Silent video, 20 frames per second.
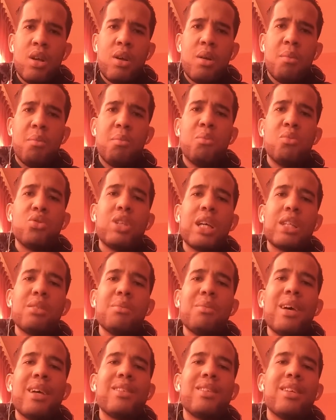
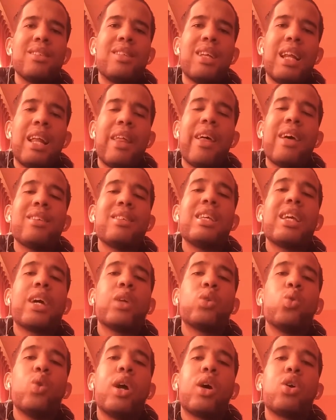muchas veces te la da sin
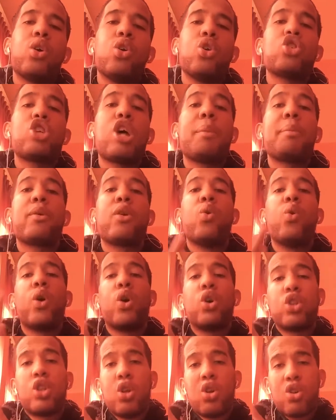que tú la conozcas, pero
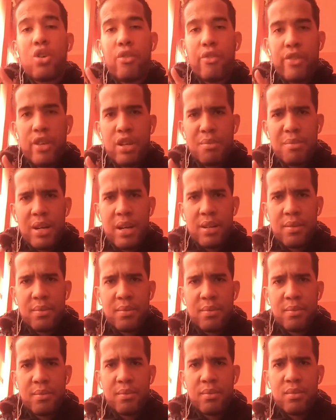luego te lo confirma.
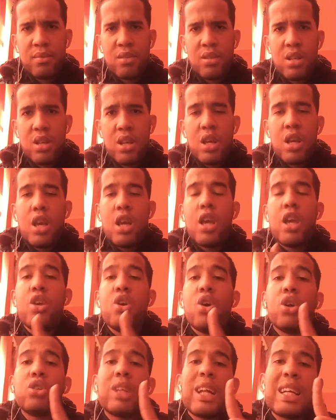
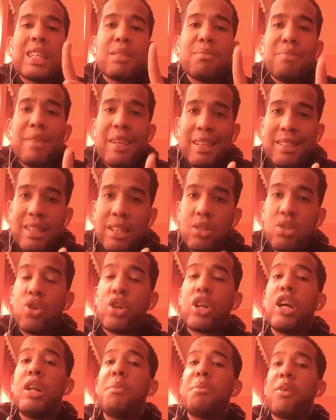Y otras veces
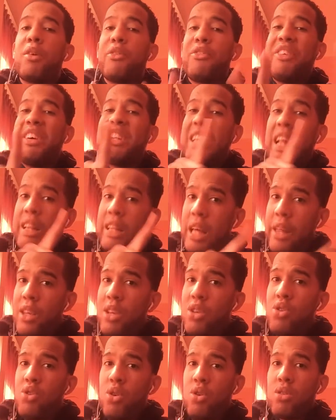lo que el profeta te ha
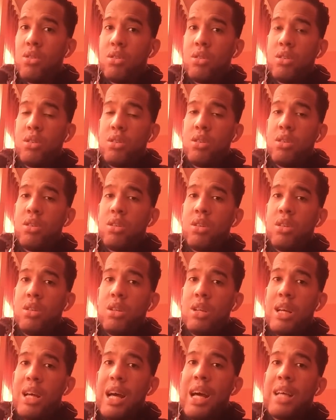dicho,
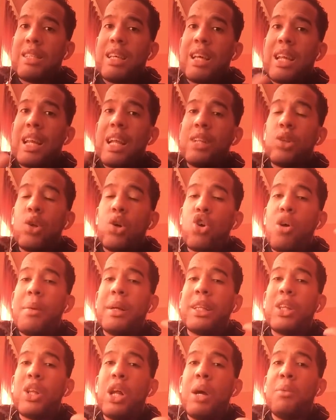hace rato
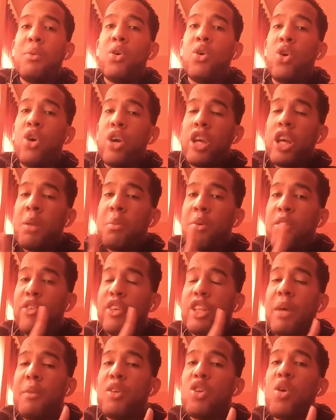Jehová te lo habló y el
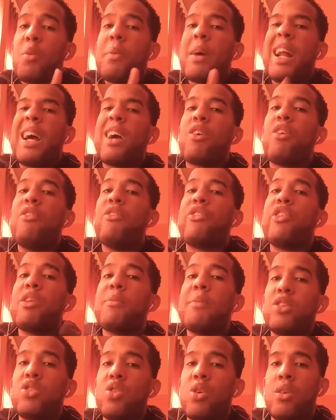profeta vino para
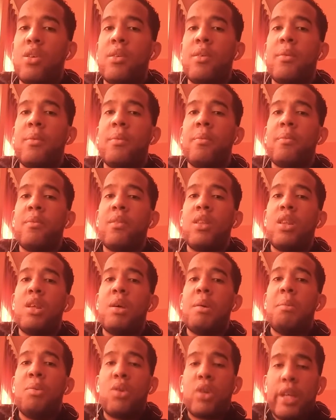confirmación,
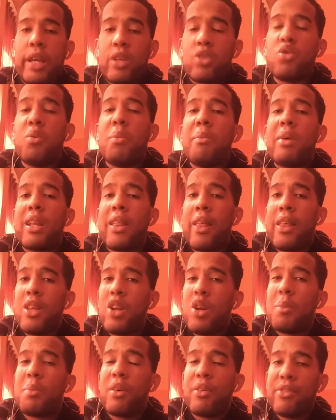porque es un
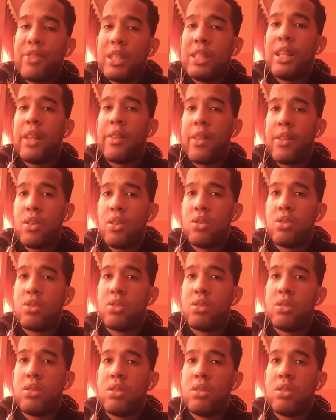verdadero profeta de Dios.